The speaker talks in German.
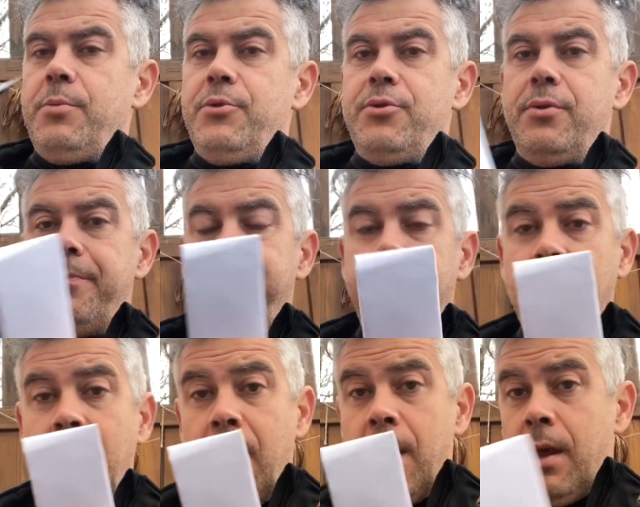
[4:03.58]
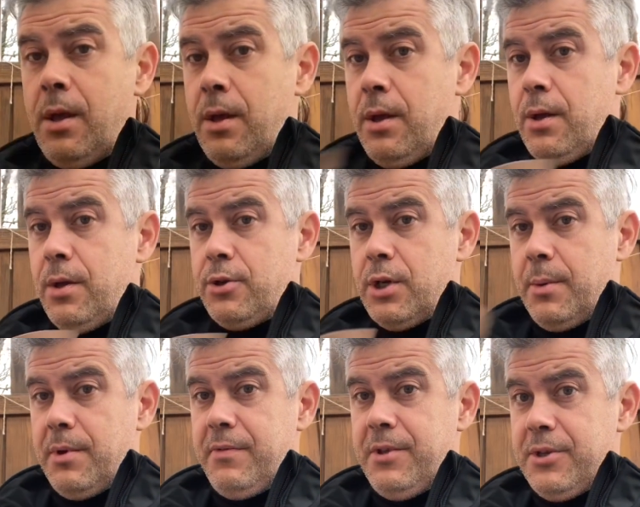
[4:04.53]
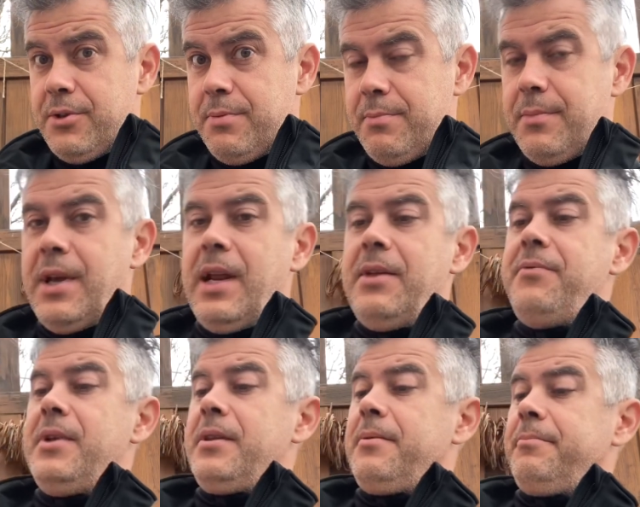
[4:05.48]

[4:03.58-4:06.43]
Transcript: so. Schauen wir, wie das reinfährt.